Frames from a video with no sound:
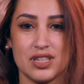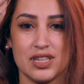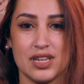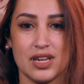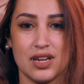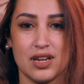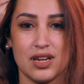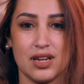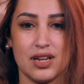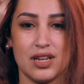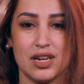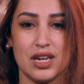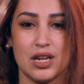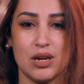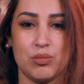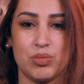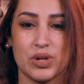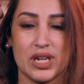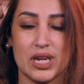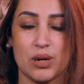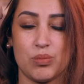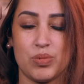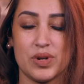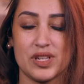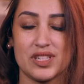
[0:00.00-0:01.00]
a, la
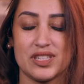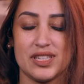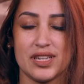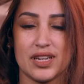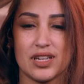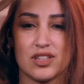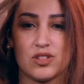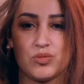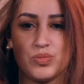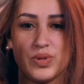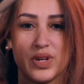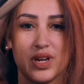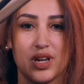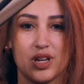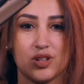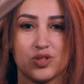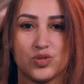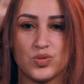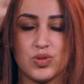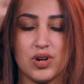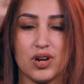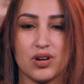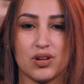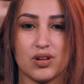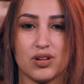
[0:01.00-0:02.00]
capacité
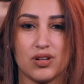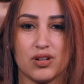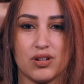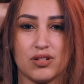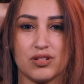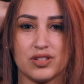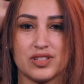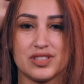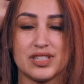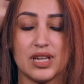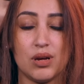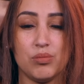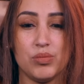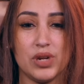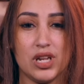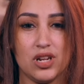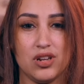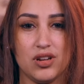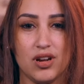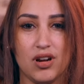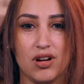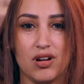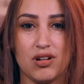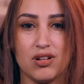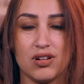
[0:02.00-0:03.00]
respiratoire
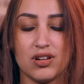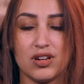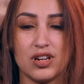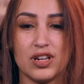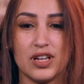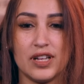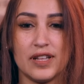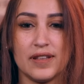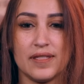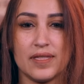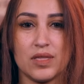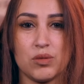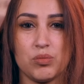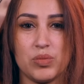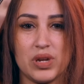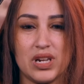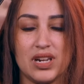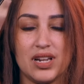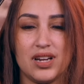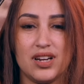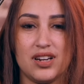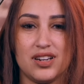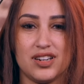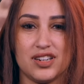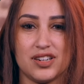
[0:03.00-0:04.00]
s'améliore, mais,
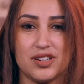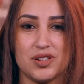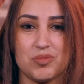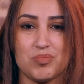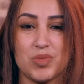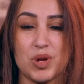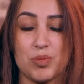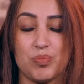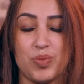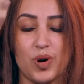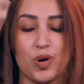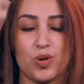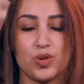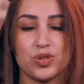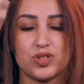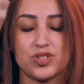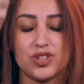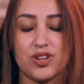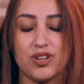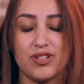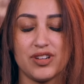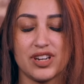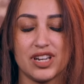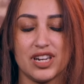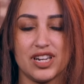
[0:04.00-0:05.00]
pas
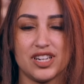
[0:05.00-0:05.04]
autant.